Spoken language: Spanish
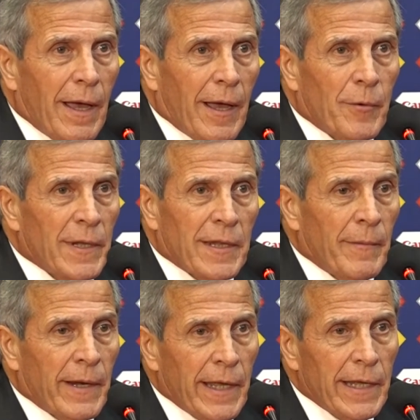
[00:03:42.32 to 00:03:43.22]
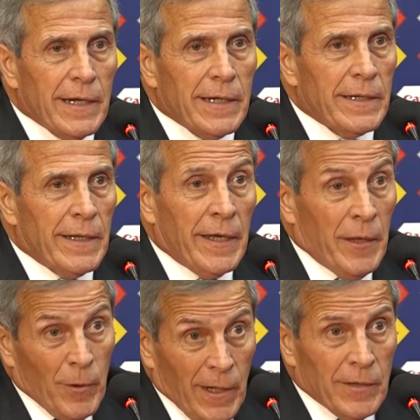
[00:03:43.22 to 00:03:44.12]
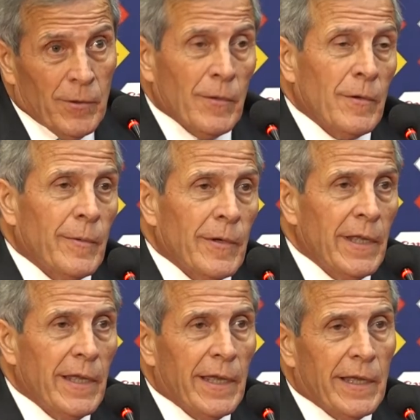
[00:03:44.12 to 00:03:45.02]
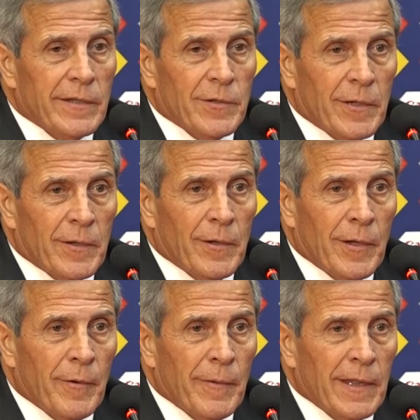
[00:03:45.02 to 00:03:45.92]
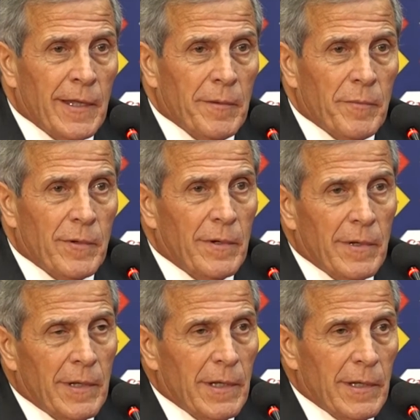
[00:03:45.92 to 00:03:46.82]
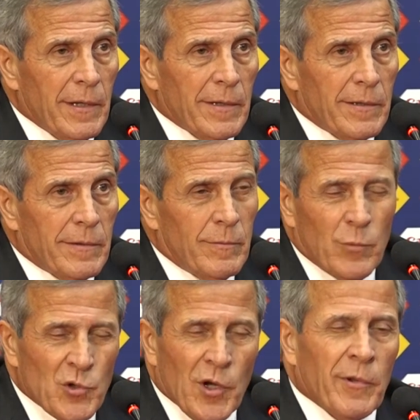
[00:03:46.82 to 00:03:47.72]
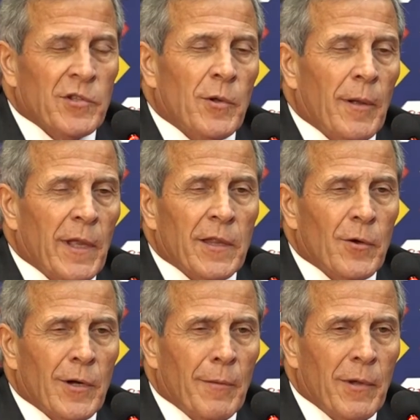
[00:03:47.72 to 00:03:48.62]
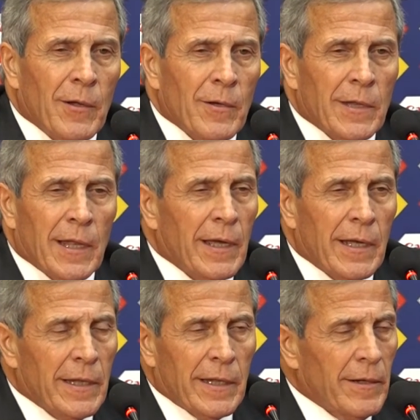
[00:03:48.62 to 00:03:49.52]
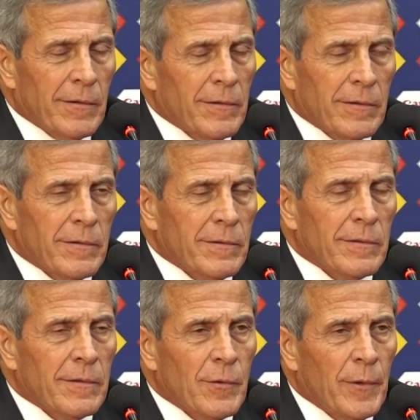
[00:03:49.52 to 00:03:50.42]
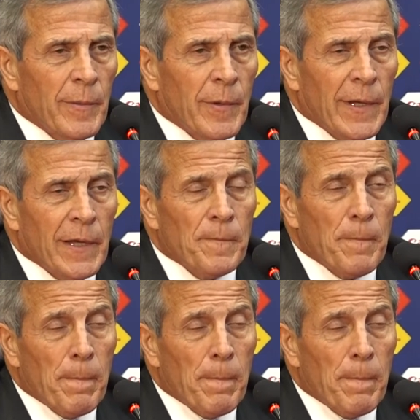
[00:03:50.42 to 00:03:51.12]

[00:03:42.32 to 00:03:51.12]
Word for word: a nuestra manera, equivocándonos, como dije, sobre todo en el primer tiempo mucho apresuramiento con la pelota, este, no, estuvimos bien,